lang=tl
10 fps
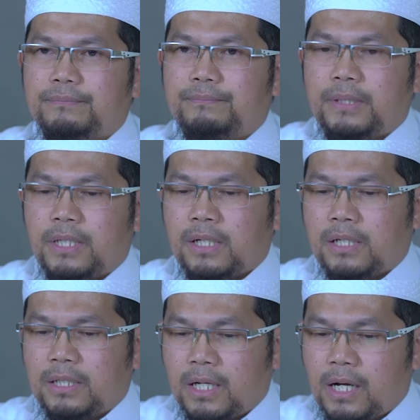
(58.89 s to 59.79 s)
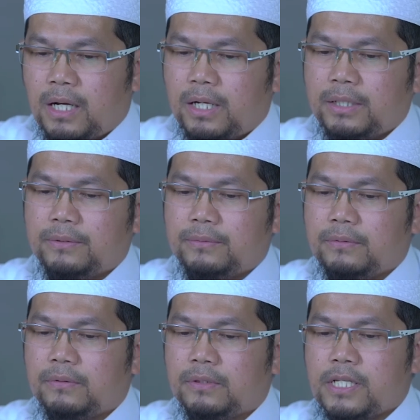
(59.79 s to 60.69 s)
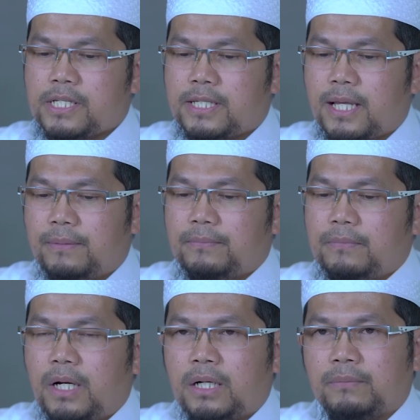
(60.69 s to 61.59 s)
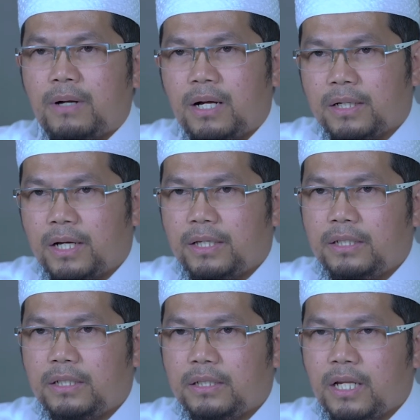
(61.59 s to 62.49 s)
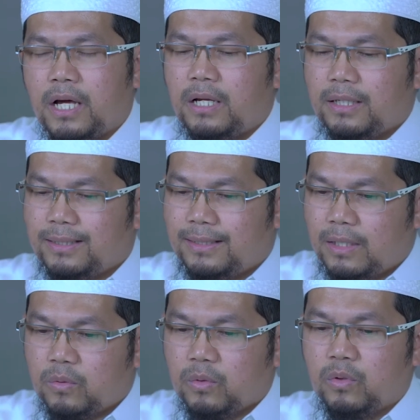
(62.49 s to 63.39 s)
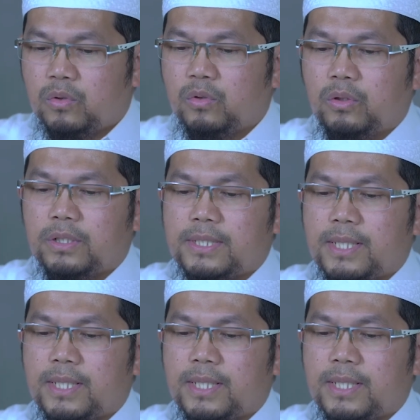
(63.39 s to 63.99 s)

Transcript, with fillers: pinangalagaan ng Islam ang bagay na nauukol